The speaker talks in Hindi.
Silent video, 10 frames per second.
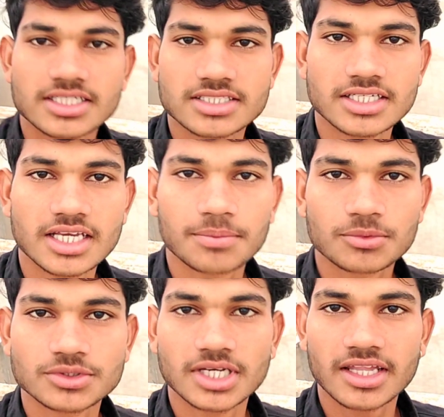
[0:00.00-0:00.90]
इसलिए
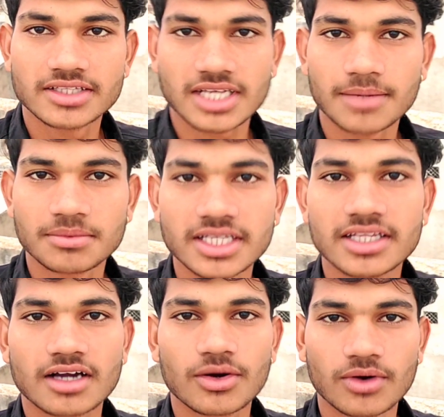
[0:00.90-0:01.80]
आपको ज़्यादा साफ नहीं
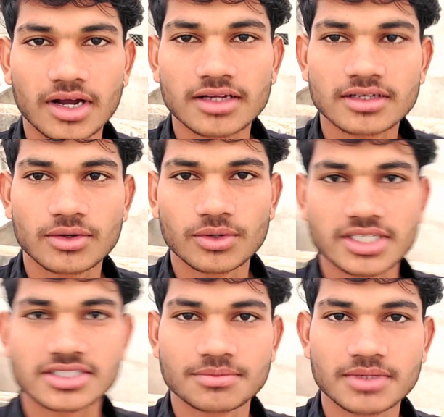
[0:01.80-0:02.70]
दिखा होगा
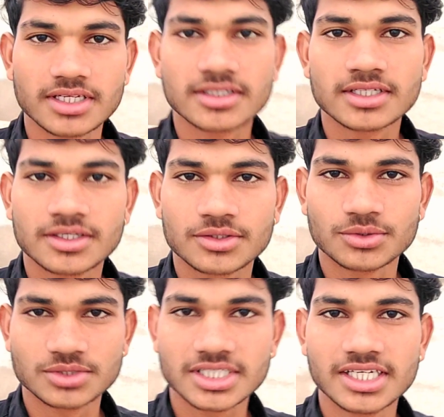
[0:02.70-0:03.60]
लोकेशन में
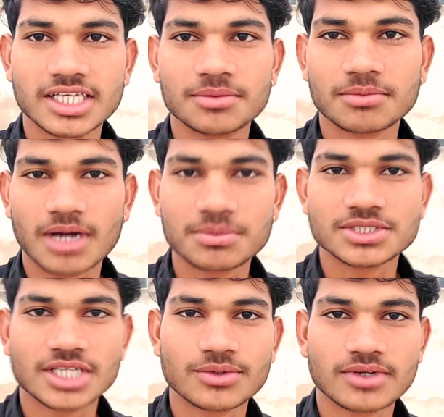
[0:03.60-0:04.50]
तो उसके लिए मैं माफ़ी
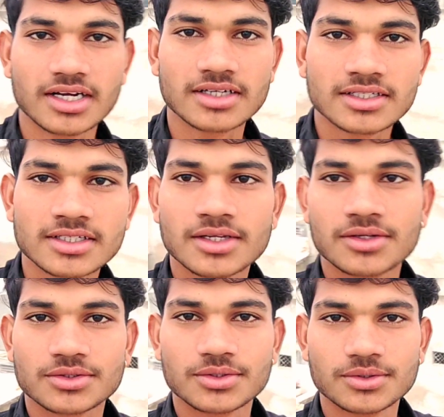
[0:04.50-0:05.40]
चाहूँगा
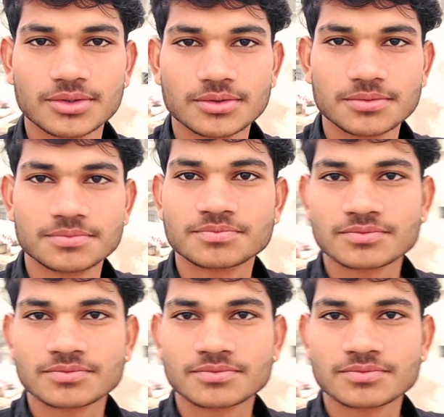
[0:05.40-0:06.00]
तो